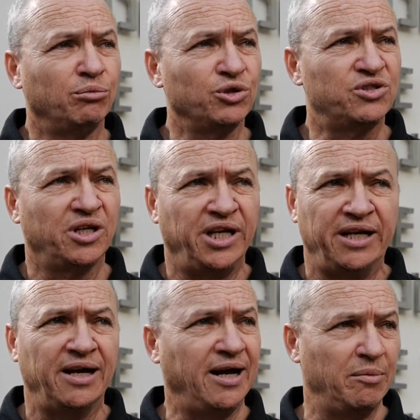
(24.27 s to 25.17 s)
mussten
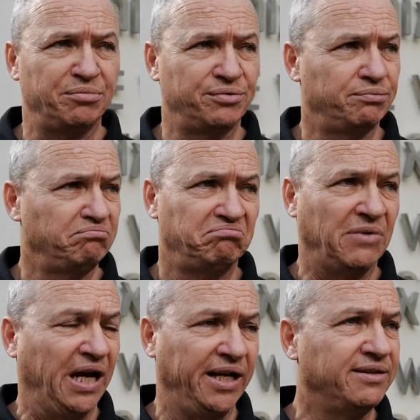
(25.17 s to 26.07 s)
innerhalb
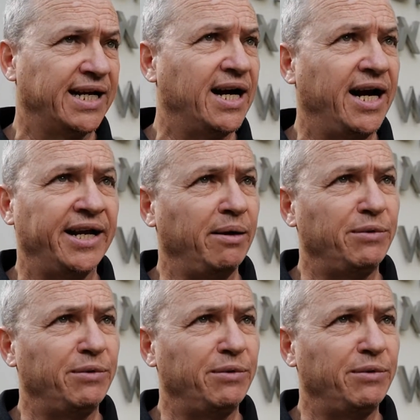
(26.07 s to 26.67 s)
einer Dekade,